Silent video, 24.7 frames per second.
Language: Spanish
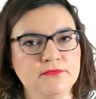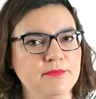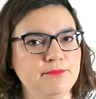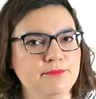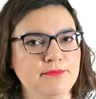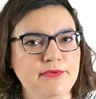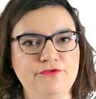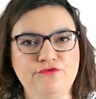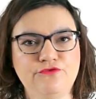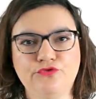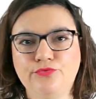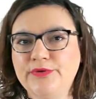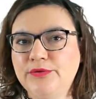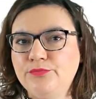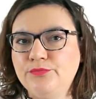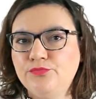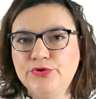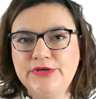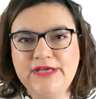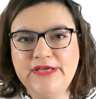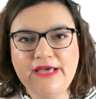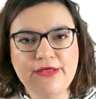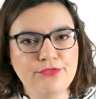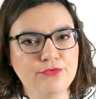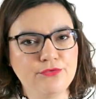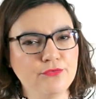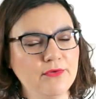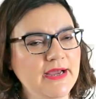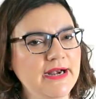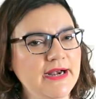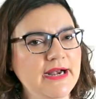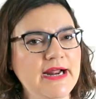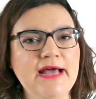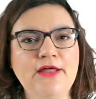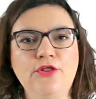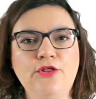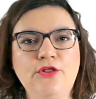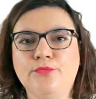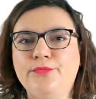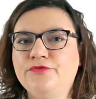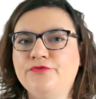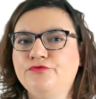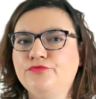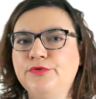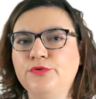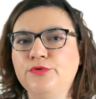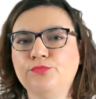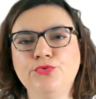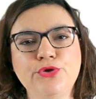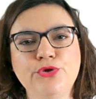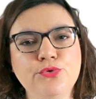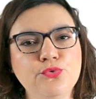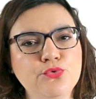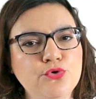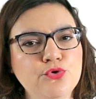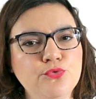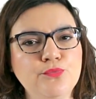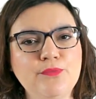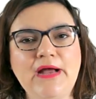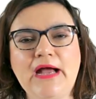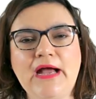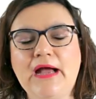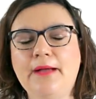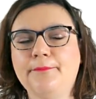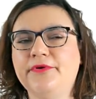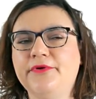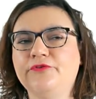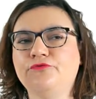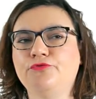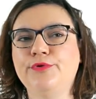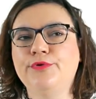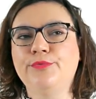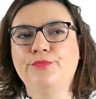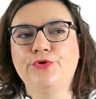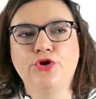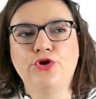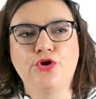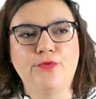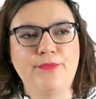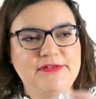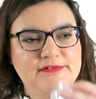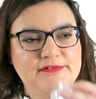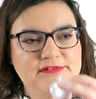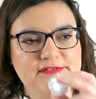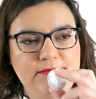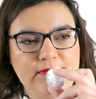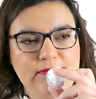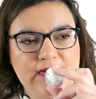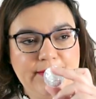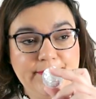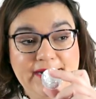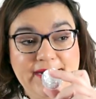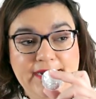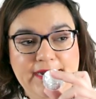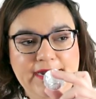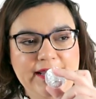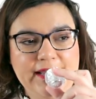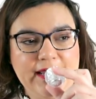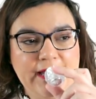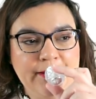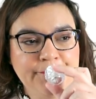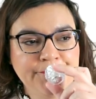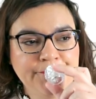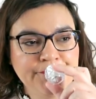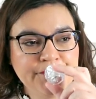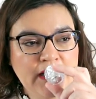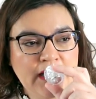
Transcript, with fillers: perfume muy azucarado, perfume muy gourmand, perfume muy comestible, para nada.